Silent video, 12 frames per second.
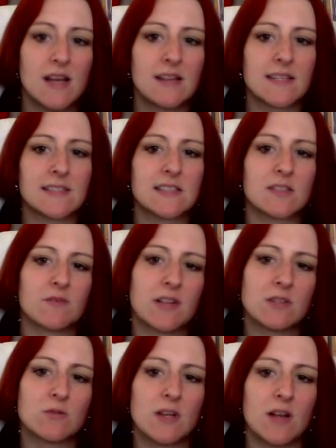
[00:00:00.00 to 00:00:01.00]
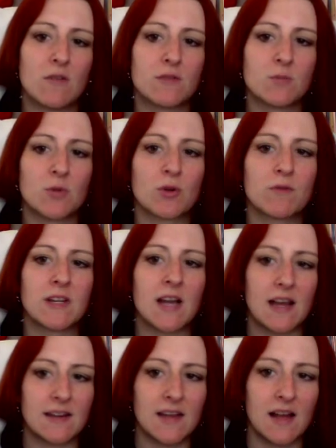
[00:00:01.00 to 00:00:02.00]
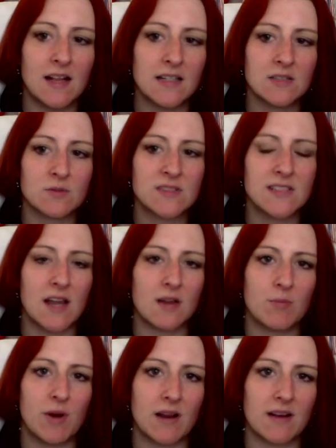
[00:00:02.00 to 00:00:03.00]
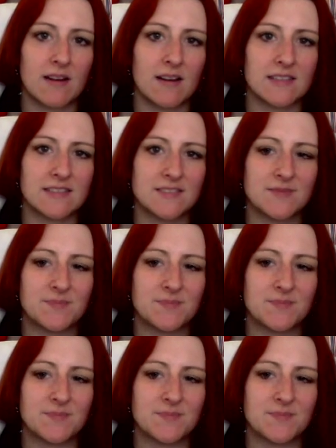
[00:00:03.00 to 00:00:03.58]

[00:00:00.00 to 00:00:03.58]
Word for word: dass ich eventuell auf dem Rückweg anhalten und sie einpacken kann.